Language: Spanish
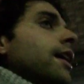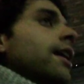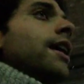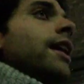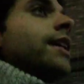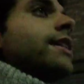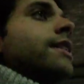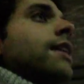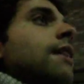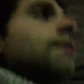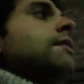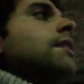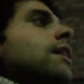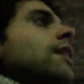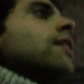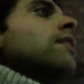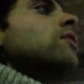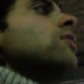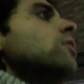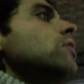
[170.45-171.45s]
está
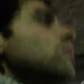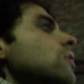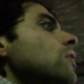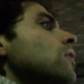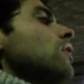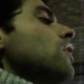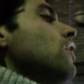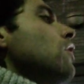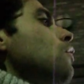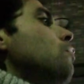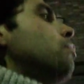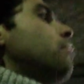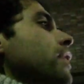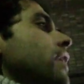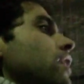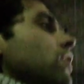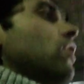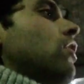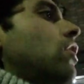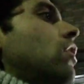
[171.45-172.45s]
abierto
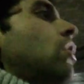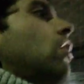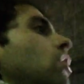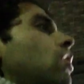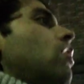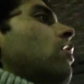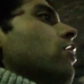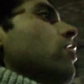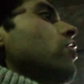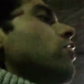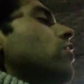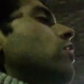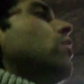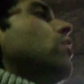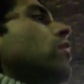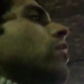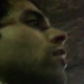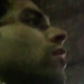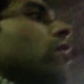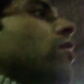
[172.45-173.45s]
pero no,